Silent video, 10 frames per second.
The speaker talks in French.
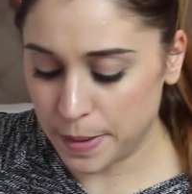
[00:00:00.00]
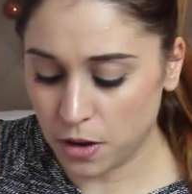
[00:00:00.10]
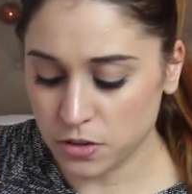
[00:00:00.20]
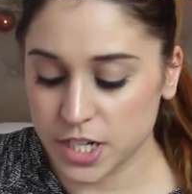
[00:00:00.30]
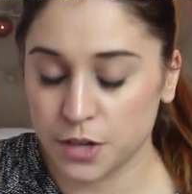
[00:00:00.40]
mes
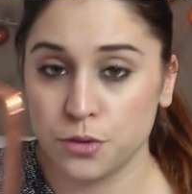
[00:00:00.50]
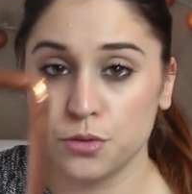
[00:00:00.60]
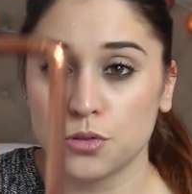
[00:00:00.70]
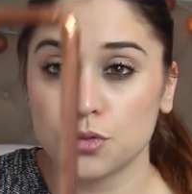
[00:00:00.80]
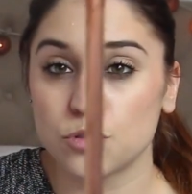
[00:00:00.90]
parents j'ai
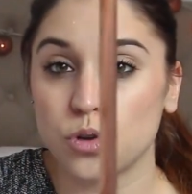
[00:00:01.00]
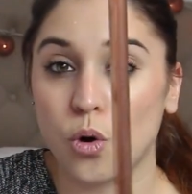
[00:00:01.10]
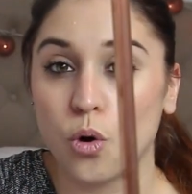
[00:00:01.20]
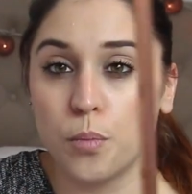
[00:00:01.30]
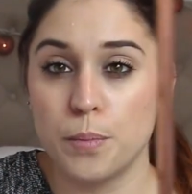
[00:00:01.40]
eu une
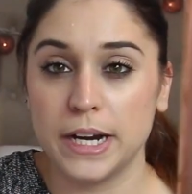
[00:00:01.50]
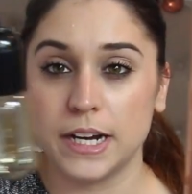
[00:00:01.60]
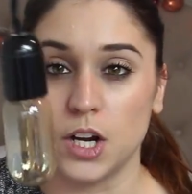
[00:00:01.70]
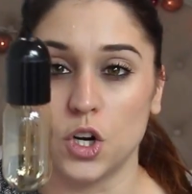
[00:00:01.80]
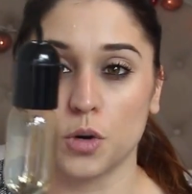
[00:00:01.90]
trop
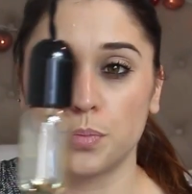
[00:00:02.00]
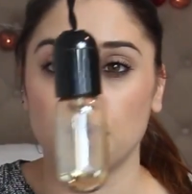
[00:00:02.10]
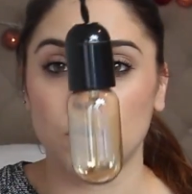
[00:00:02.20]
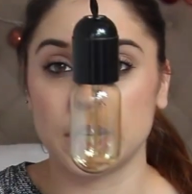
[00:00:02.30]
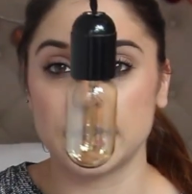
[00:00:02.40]
belle lampe
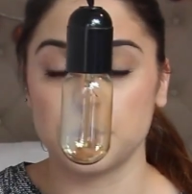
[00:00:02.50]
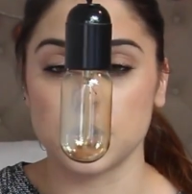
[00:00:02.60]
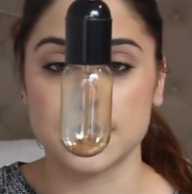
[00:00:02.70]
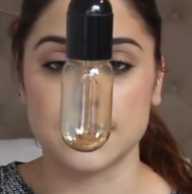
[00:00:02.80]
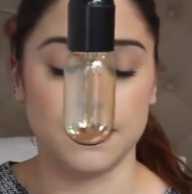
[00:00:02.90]
regardez
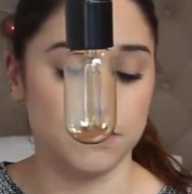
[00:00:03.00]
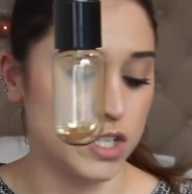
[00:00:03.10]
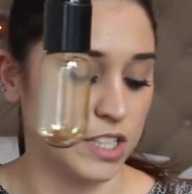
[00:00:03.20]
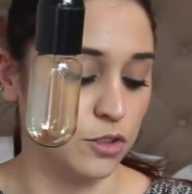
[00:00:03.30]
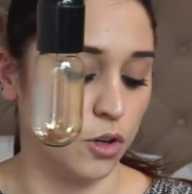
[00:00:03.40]
moi ça
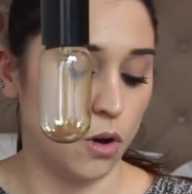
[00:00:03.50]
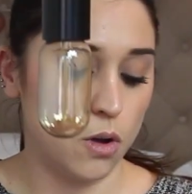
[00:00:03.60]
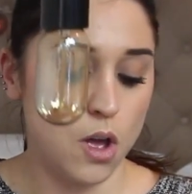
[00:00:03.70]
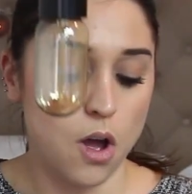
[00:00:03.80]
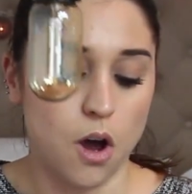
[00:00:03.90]

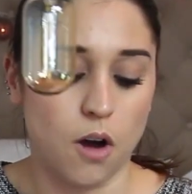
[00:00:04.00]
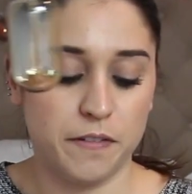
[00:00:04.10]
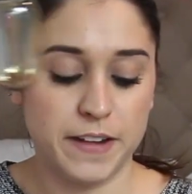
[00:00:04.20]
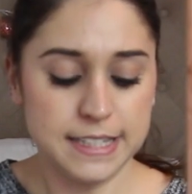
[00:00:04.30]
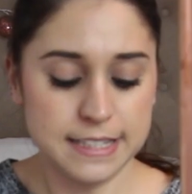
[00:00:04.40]
j'adore en
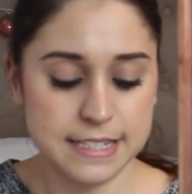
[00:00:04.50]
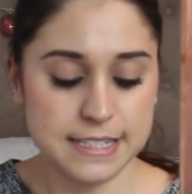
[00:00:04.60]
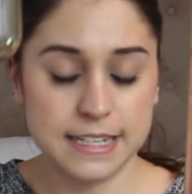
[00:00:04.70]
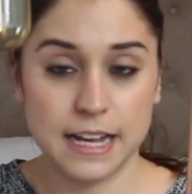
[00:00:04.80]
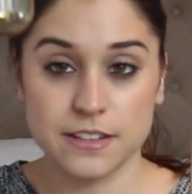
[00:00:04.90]
fait
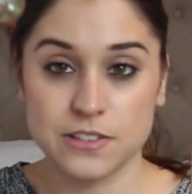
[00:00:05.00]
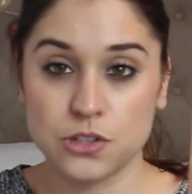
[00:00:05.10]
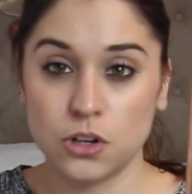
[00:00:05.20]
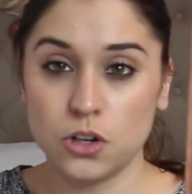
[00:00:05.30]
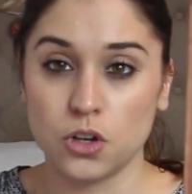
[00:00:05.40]
c'est un
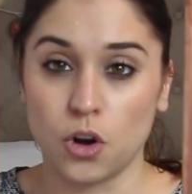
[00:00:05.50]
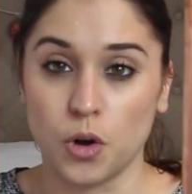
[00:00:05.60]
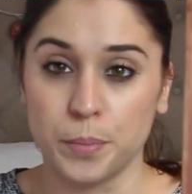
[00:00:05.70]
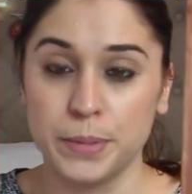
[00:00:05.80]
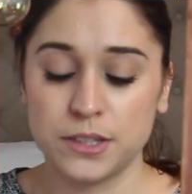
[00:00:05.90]
socle
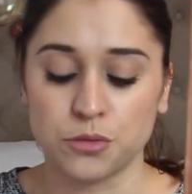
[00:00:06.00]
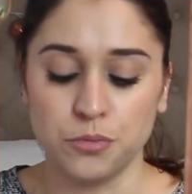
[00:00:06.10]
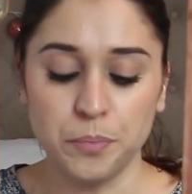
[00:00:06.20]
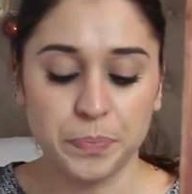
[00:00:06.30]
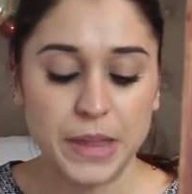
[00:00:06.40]
en
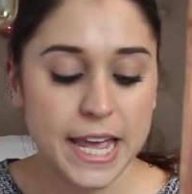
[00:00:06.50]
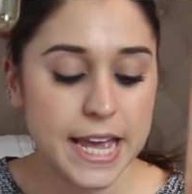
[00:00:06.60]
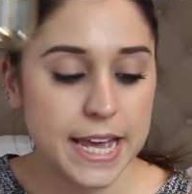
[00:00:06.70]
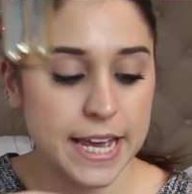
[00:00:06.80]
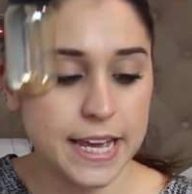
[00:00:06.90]
béton
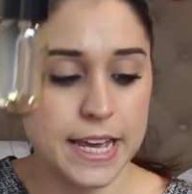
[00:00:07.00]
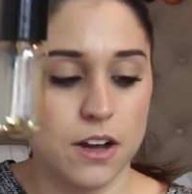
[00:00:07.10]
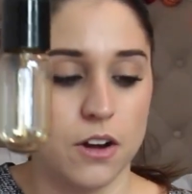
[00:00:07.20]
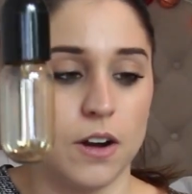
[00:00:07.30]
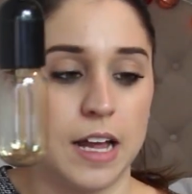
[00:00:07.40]
et
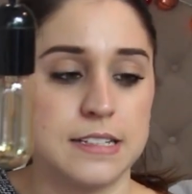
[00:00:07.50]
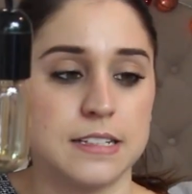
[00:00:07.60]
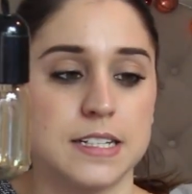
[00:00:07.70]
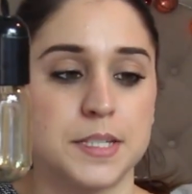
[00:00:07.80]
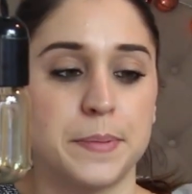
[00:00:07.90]
euh, là
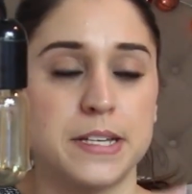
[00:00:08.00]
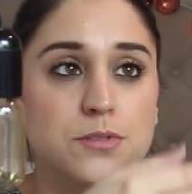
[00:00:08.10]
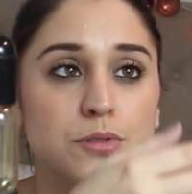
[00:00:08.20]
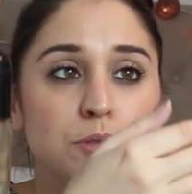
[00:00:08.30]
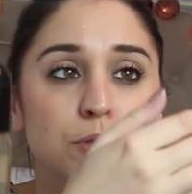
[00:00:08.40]
c'est une
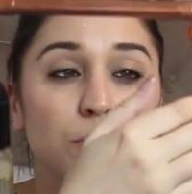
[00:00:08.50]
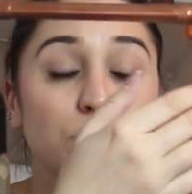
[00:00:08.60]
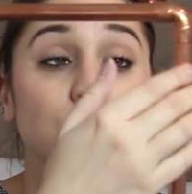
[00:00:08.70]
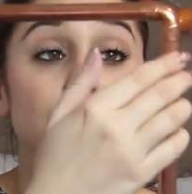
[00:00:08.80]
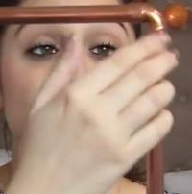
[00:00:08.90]
espèce de,